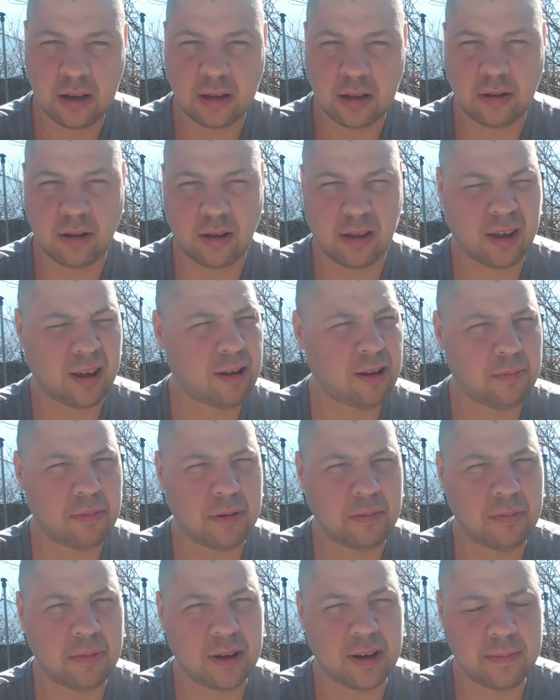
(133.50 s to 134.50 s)
To co
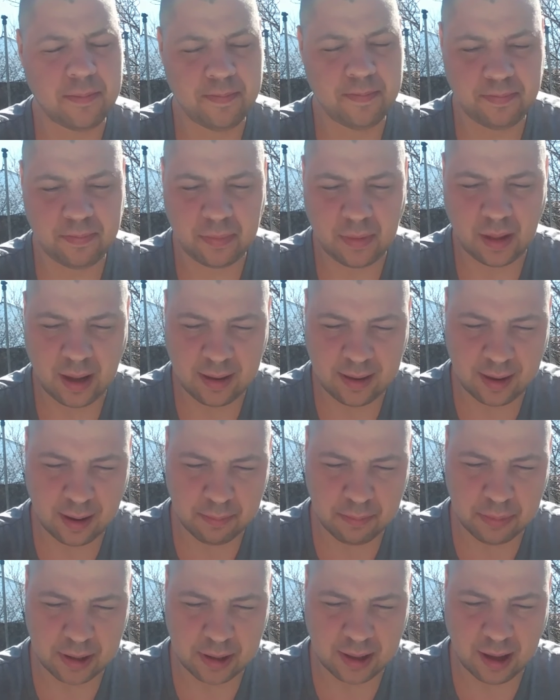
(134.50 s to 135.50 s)
robimy?
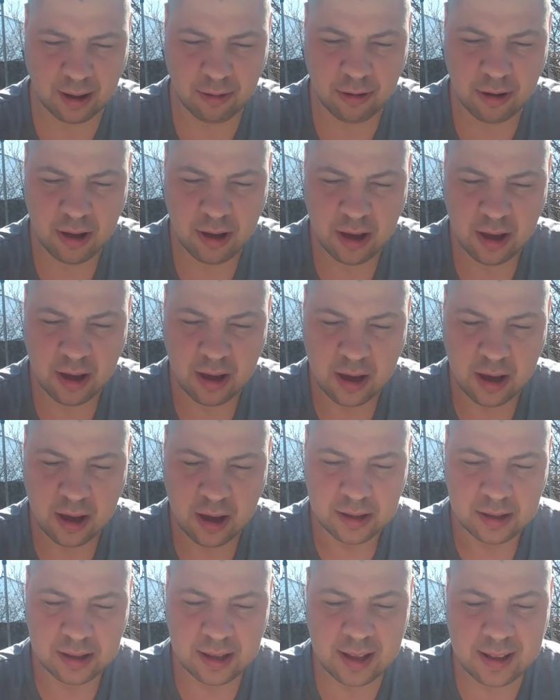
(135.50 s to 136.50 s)
Zapytał.
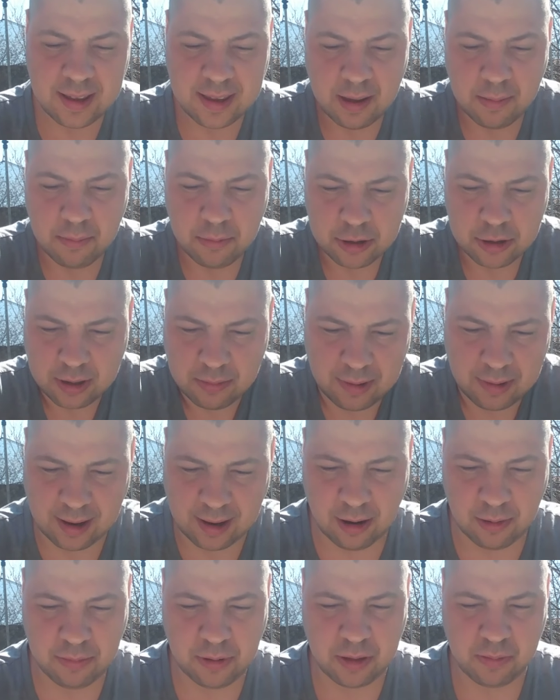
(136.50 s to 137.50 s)
Nic nie możemy
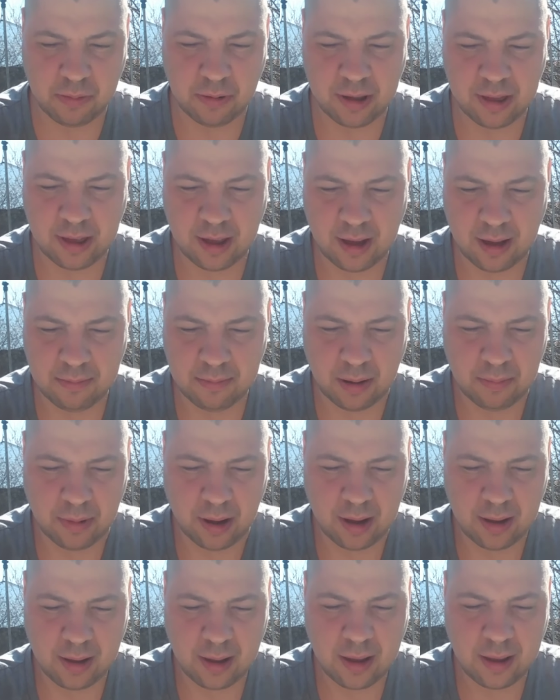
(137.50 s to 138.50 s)
zrobić, powiedziała mama.
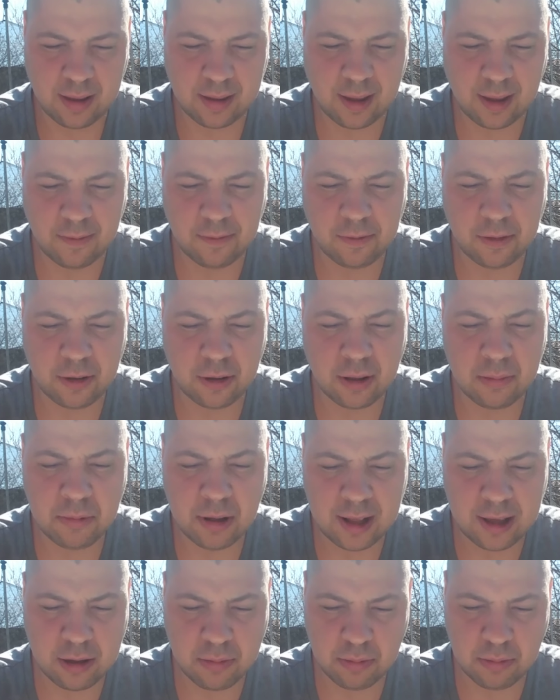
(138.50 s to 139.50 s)

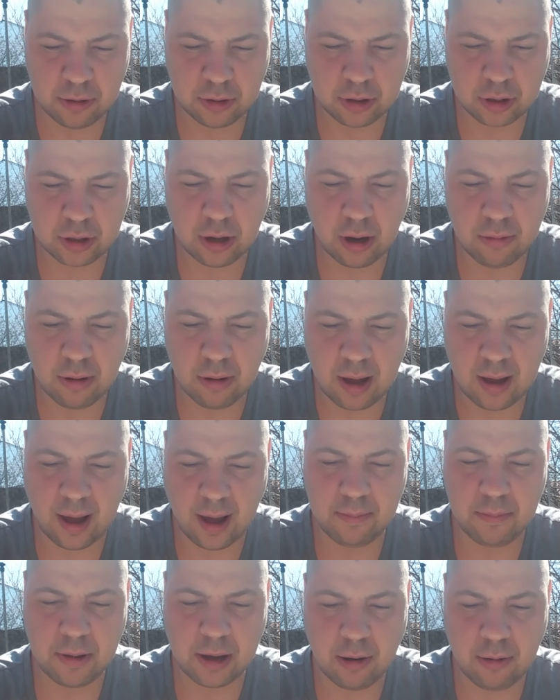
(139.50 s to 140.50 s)
Zawiadomiliśmy już szkołę, a
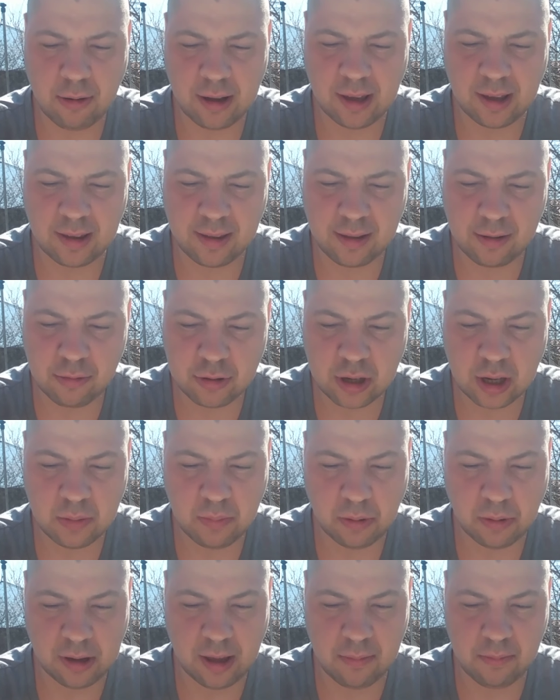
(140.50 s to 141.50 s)
Mikołaj jest duży i
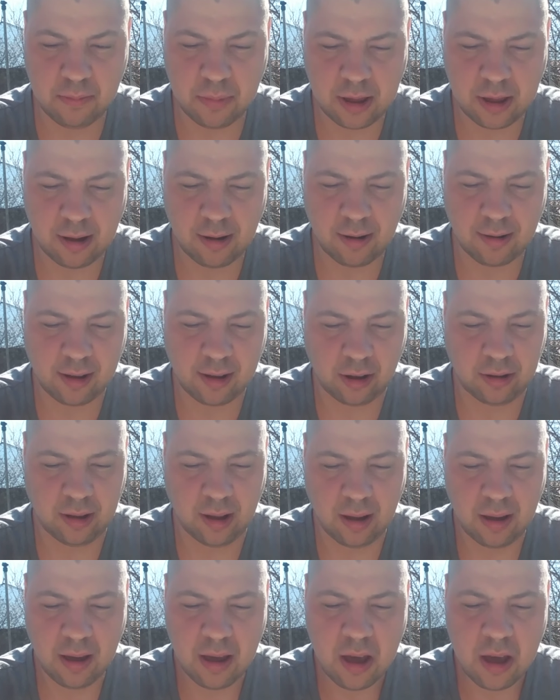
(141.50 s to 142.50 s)
powinien być
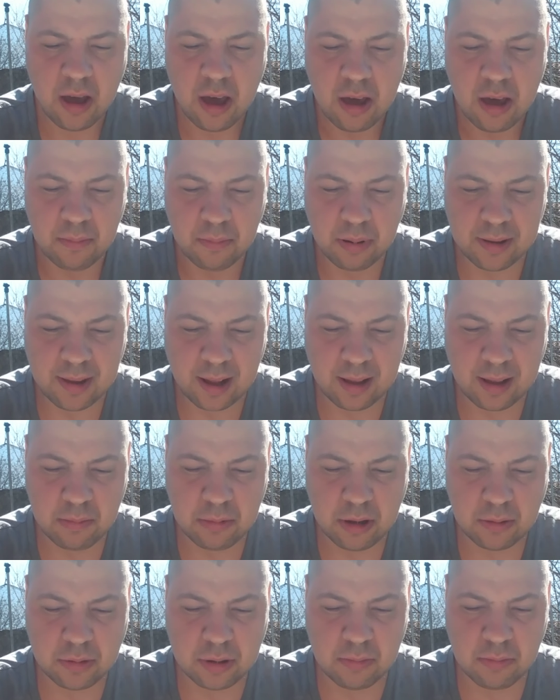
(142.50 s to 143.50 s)
rozsądny. Poza tym
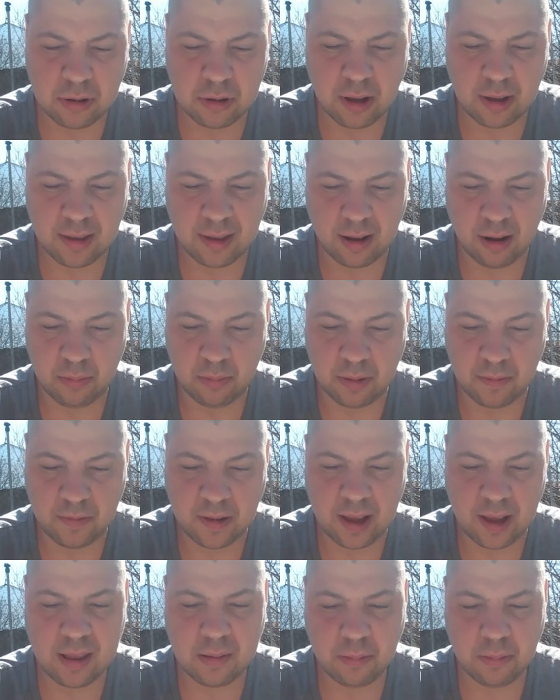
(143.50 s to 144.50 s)
dobrze mu to zrobi. W
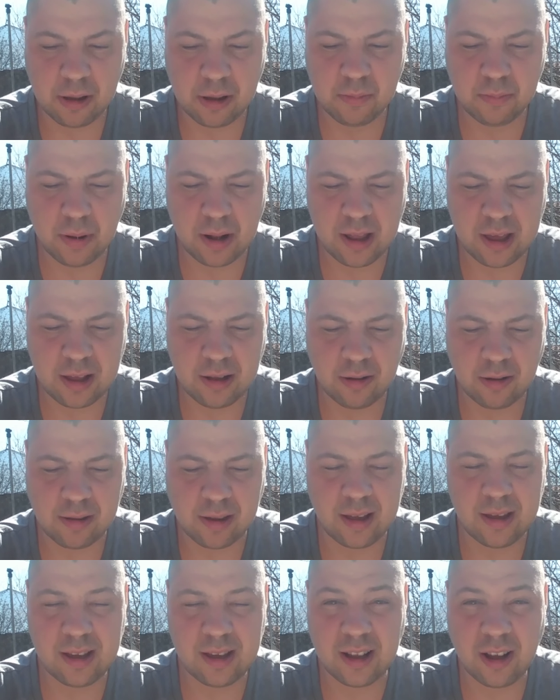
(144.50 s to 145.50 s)
ten sposób bardziej
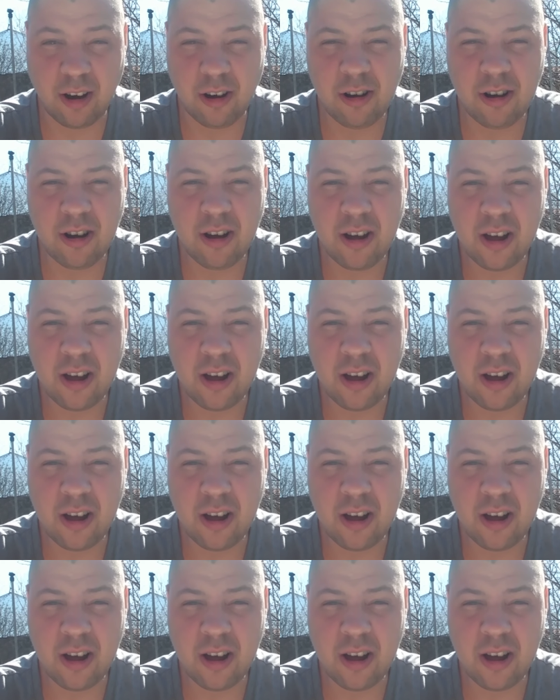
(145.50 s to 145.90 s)
doceni to,